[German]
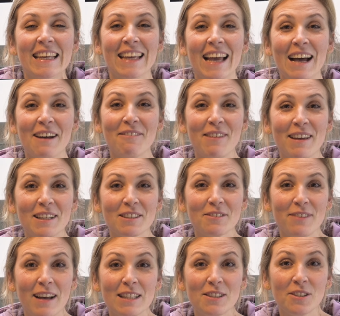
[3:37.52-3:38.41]
Ja,
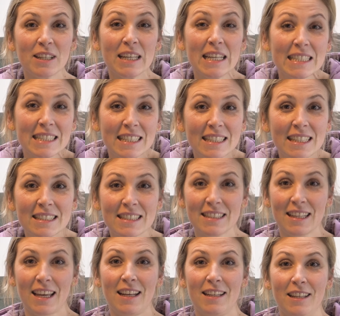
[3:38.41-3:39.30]
welches Fahrzeug ist denn jetzt
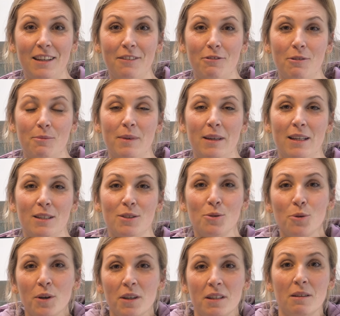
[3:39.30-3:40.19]
das Richtige für mich?
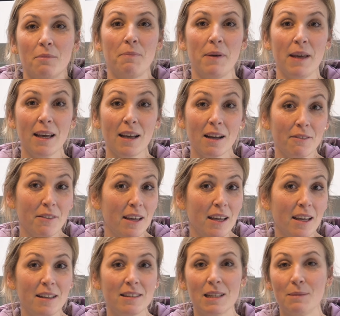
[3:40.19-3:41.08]
Suche ich einen
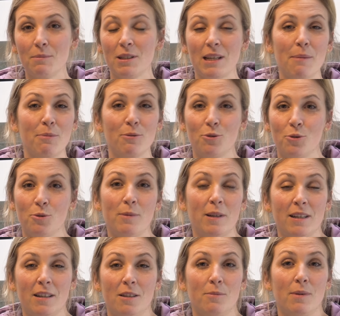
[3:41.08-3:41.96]
Pkw, in dem ich ab und zu
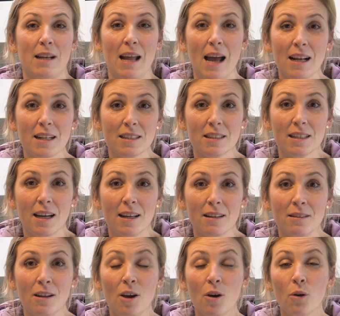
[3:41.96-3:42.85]
mal drin übernachten
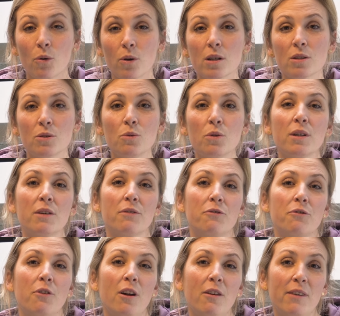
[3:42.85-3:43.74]
kann? Oder suche ich
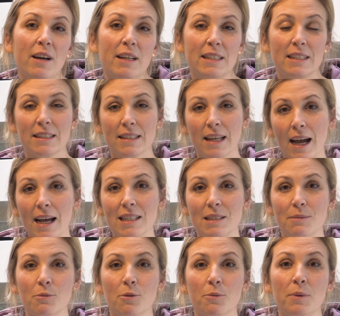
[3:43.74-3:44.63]
ein vollwertiges
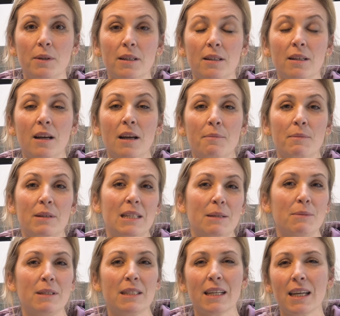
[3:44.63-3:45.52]
Reisemobil, mit
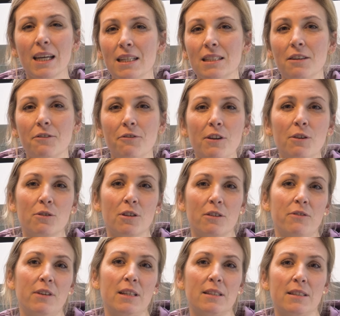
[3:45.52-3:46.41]
dem ich richtig viel
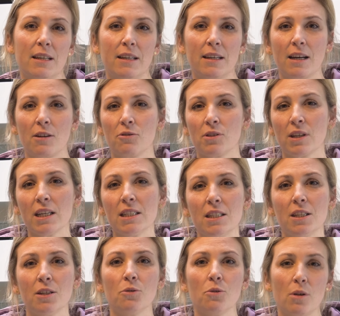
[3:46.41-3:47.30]
unterwegs sein kann und
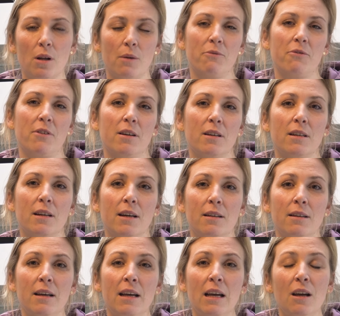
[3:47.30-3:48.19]
richtig in Urlaub fahren
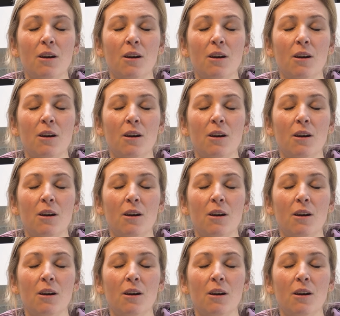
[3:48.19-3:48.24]
kann?